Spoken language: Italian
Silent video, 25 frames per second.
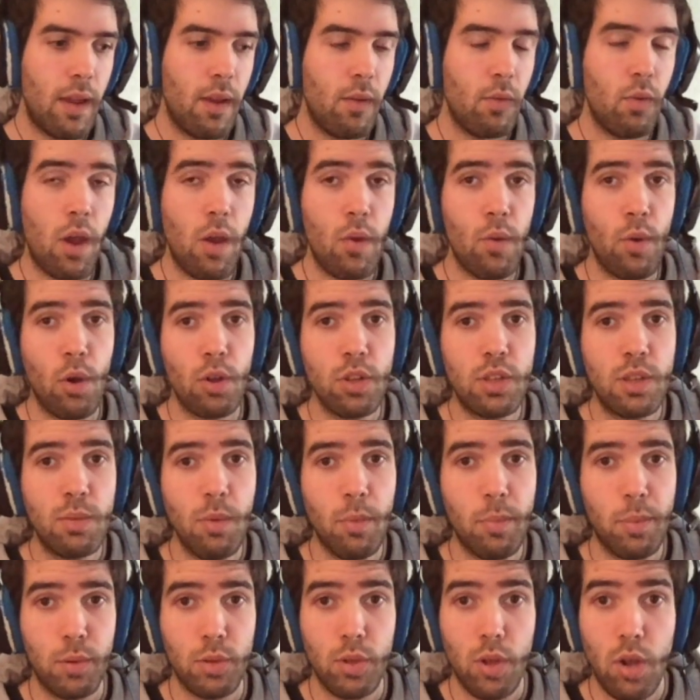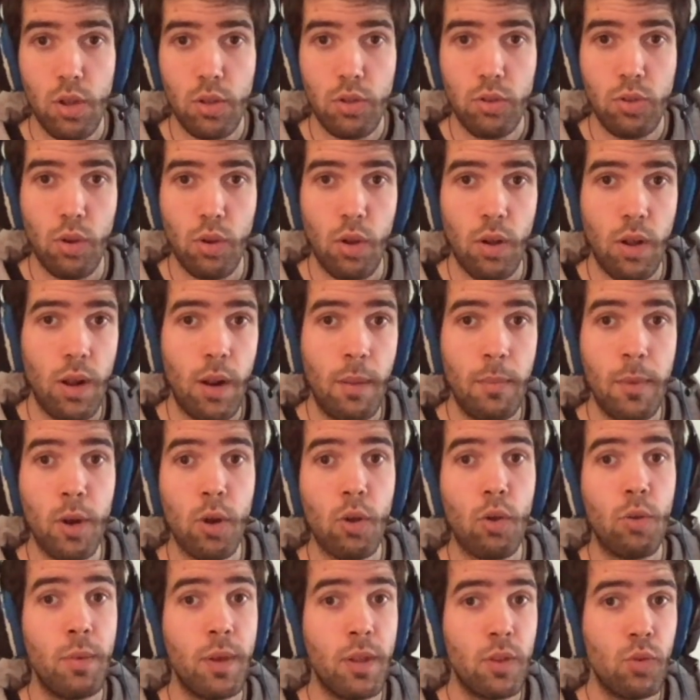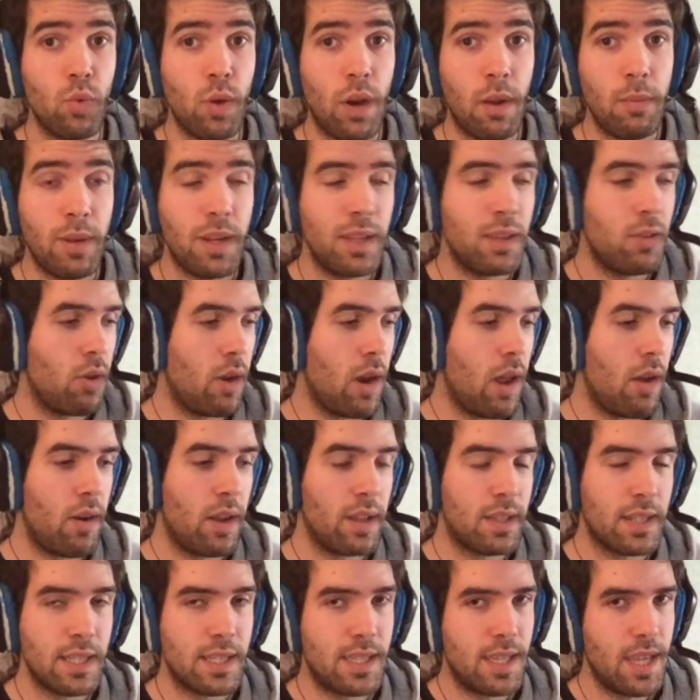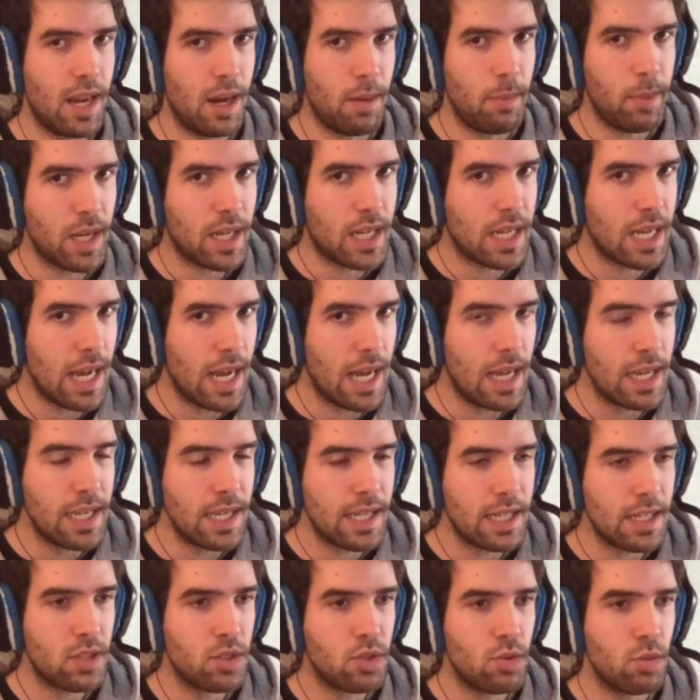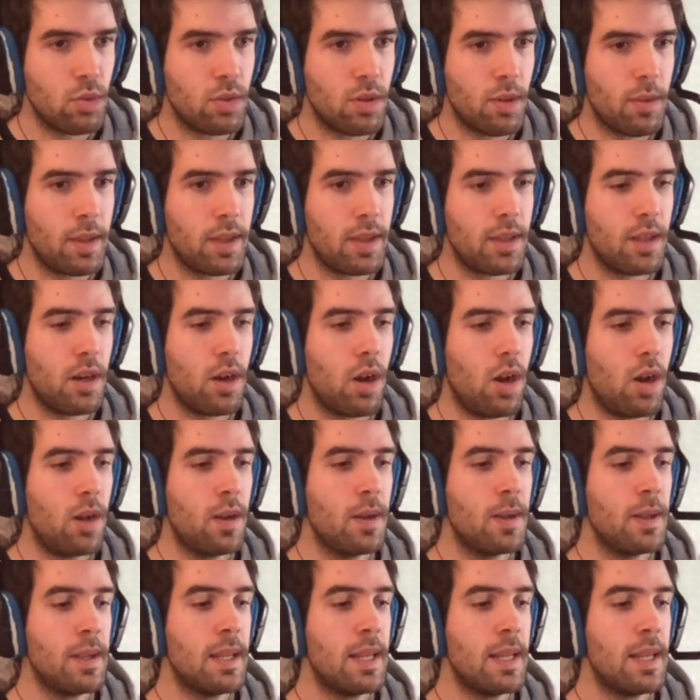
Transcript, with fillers: è un ottimo prodotto, almeno come durabilità, non è una tastiera meccanica, assolutamente no,